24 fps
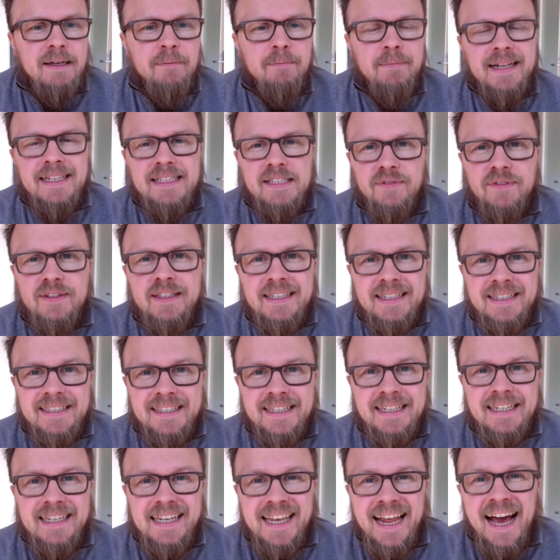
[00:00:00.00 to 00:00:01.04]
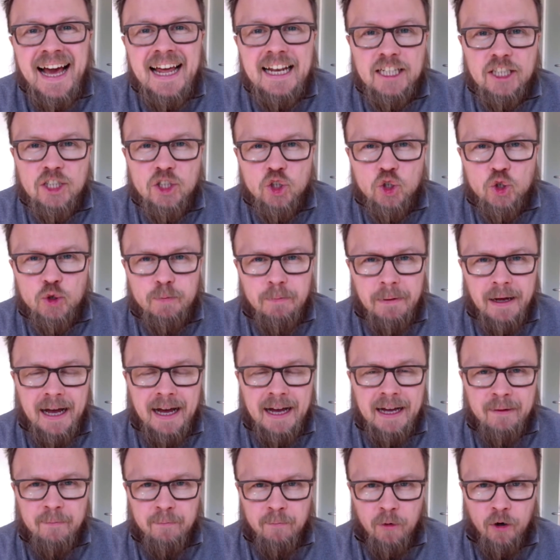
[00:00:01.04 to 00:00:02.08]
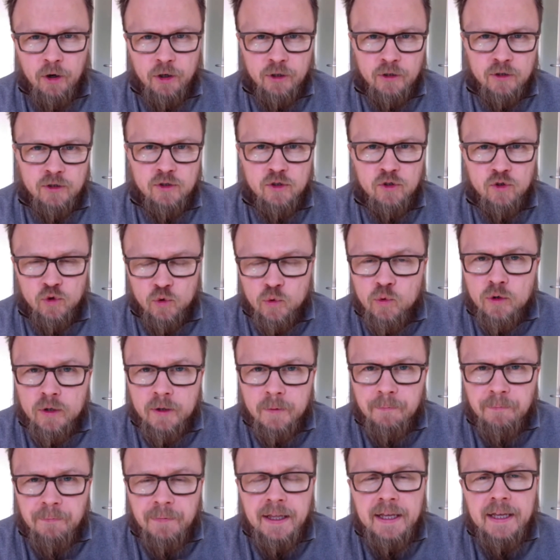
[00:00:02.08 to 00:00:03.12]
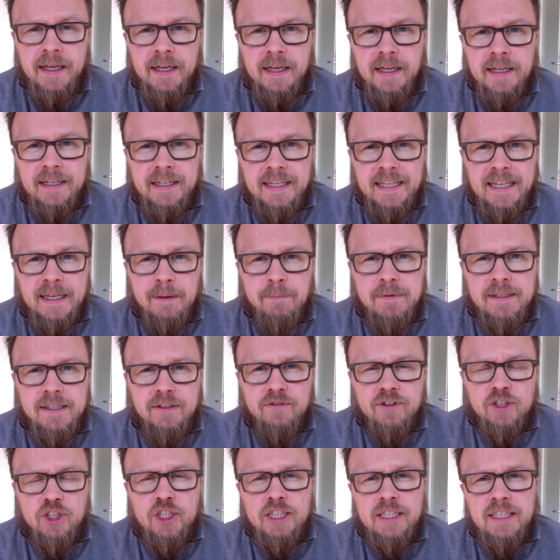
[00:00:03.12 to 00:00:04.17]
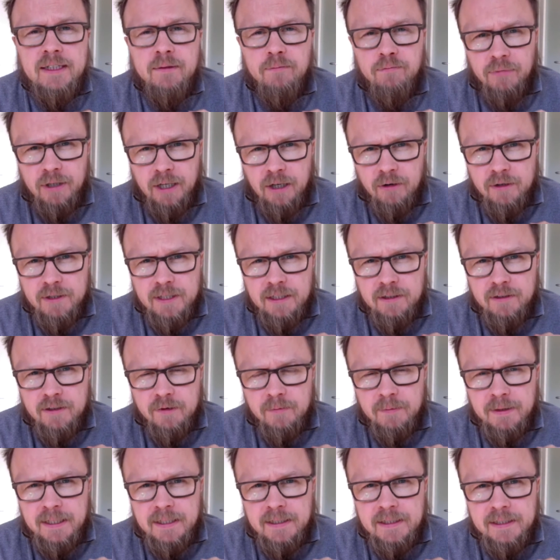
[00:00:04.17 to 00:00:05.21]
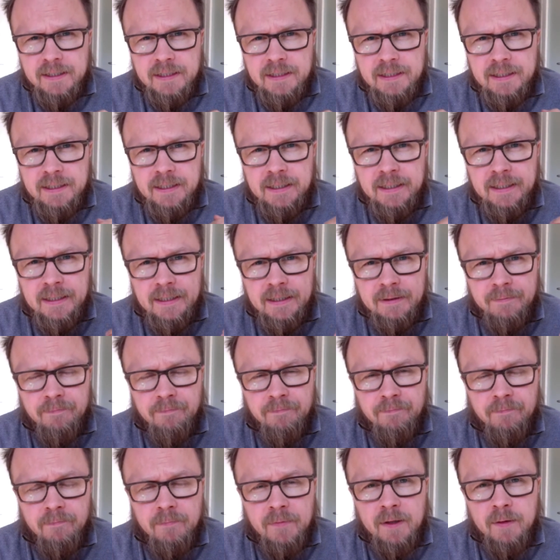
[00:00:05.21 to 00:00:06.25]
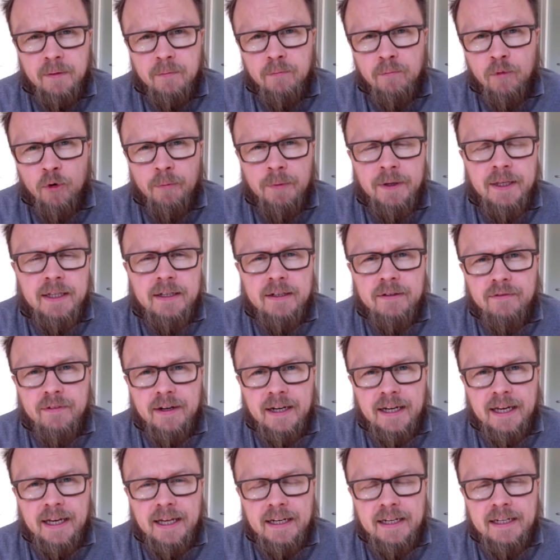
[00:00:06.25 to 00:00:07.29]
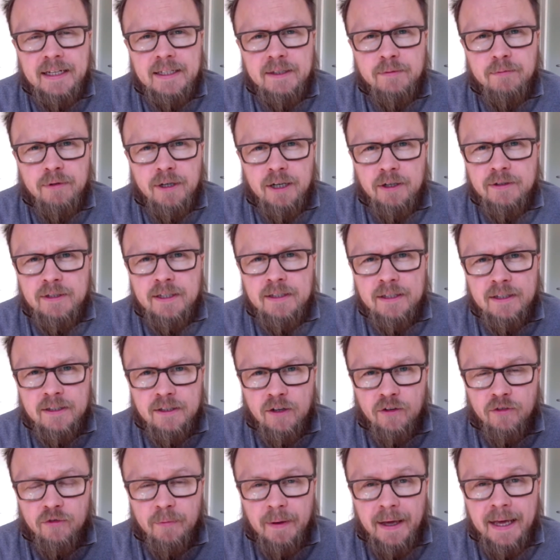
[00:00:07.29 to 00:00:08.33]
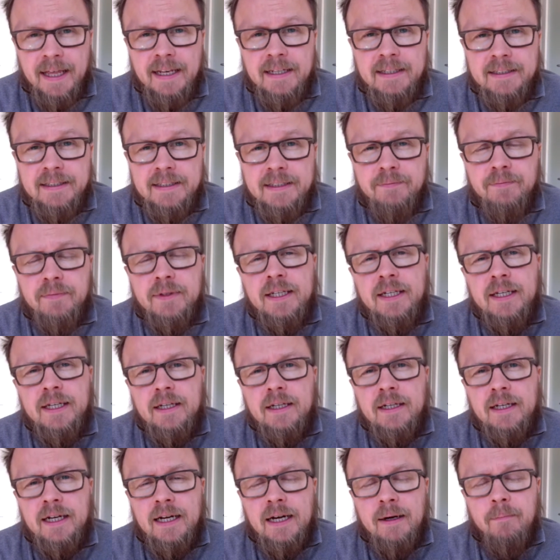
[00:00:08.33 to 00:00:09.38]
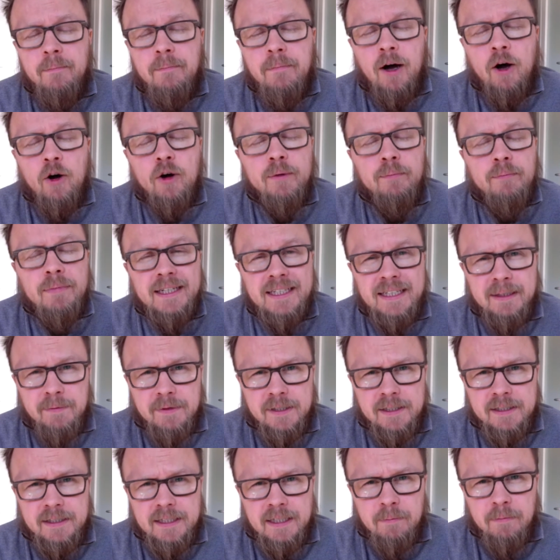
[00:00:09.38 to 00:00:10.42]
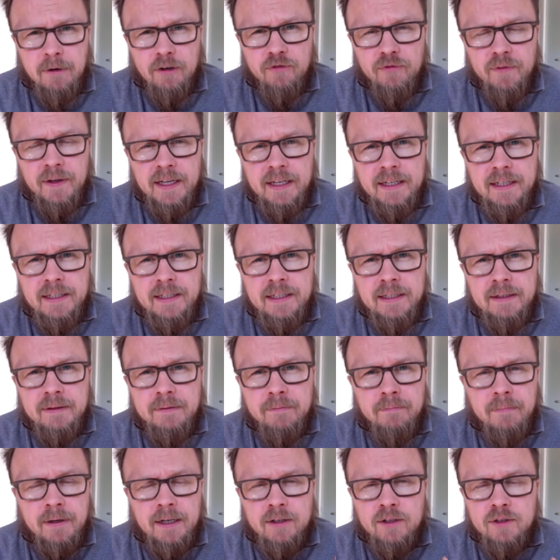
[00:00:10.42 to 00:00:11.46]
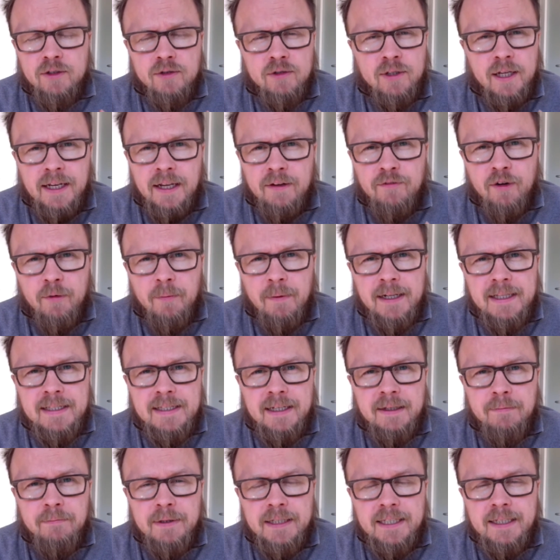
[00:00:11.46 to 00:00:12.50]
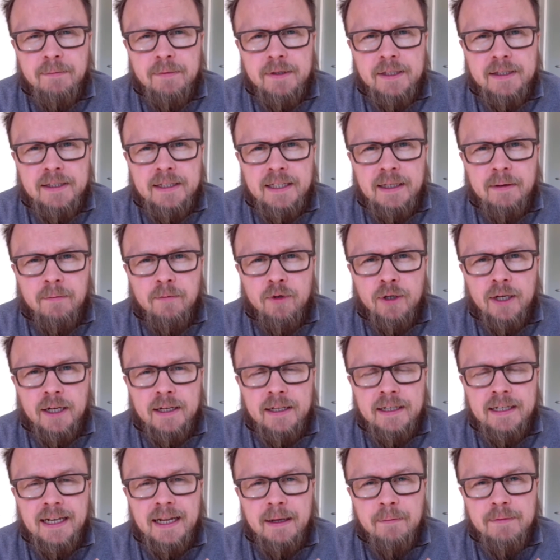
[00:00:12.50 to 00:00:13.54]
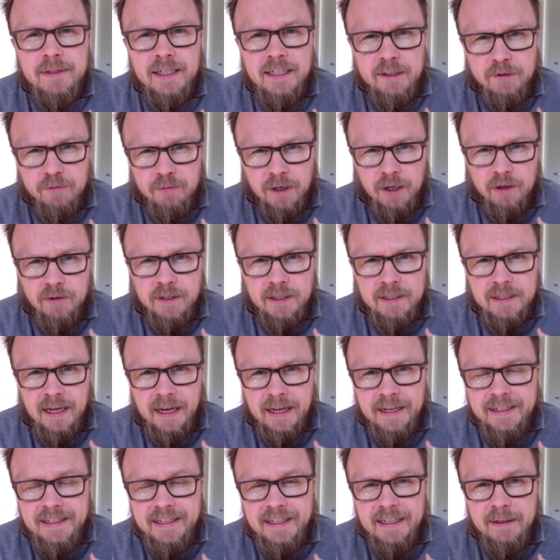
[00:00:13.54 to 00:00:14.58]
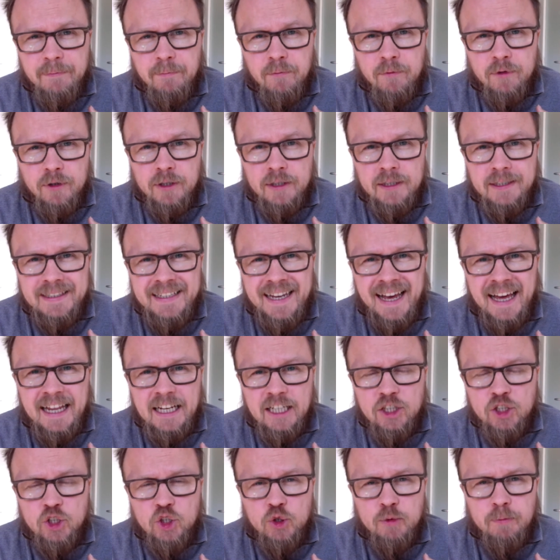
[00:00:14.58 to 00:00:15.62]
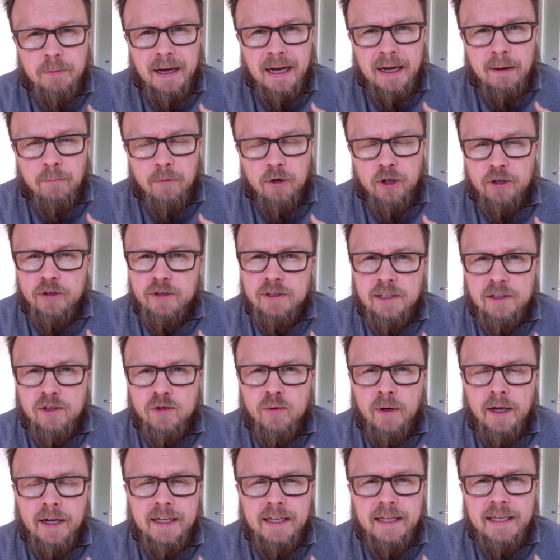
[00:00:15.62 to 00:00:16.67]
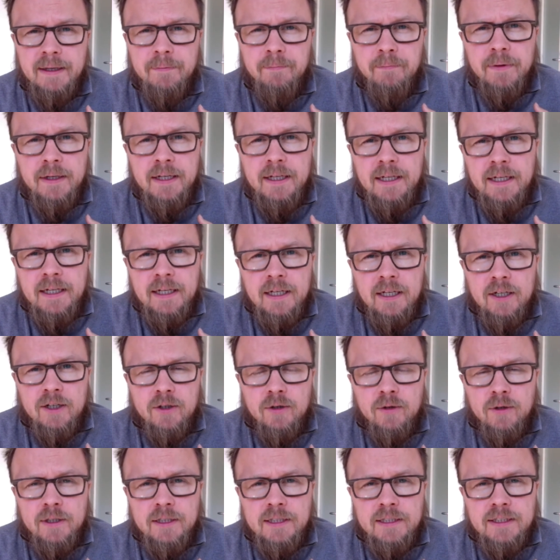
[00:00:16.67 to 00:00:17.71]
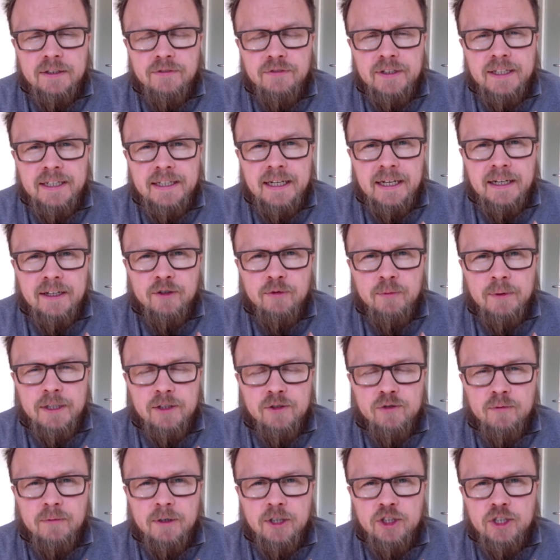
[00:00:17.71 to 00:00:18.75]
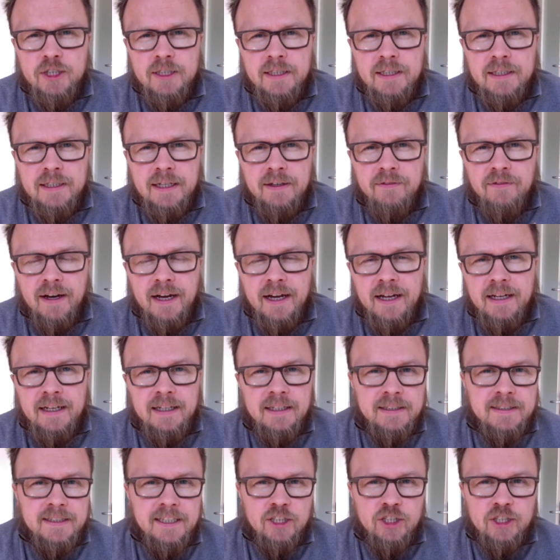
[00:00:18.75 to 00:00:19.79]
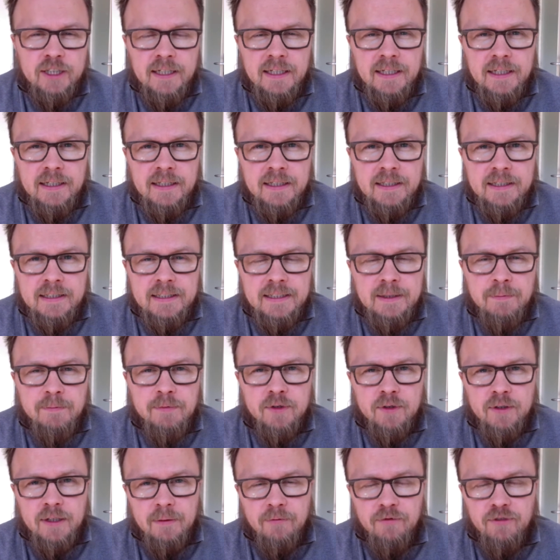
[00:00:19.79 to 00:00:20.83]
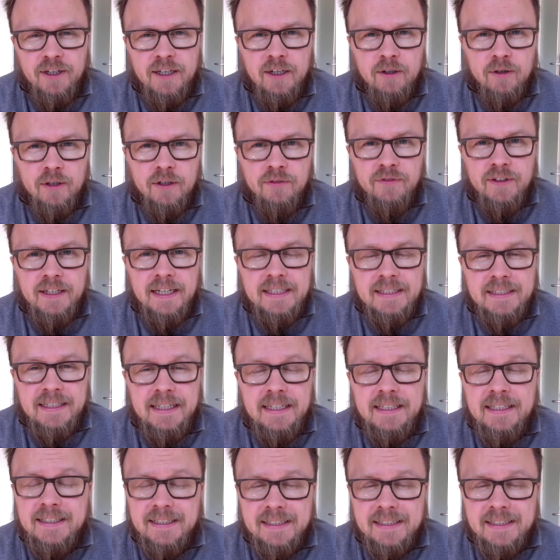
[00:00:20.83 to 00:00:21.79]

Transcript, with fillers: Platz 4, den Datensparmodus suchen. Den gibt es in verschiedenen Browsern, zumindest in ähm, mobilen Varianten des Browsers, also auf dem Handy, ähm, auch in Betriebssystemen auf dem Handy. Man kann einfach mal sein Betriebssystem oder den Namen seines Browsers eingeben und Datensparmodus dazu eingeben und äh, findet dann über die Suchmaschine der Wahl sehr schnell äh, Tipps und Empfehlungen, wie das geht.